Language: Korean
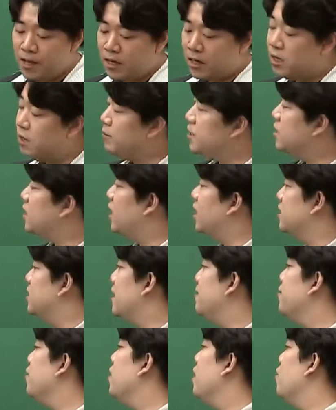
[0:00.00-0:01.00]
그럼 이제
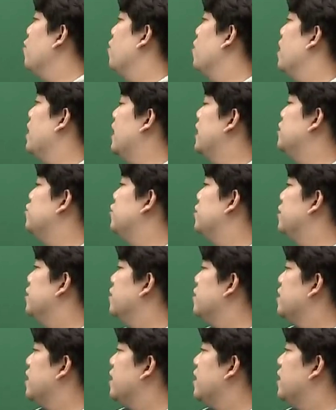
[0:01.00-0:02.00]
3과 5가 갈 수 있는
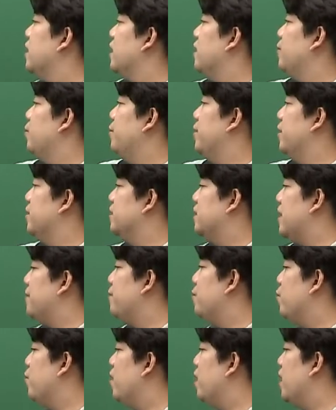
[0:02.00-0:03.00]
걸 생각을 해보면
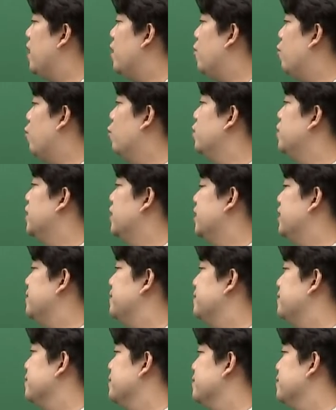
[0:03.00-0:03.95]
3과 5는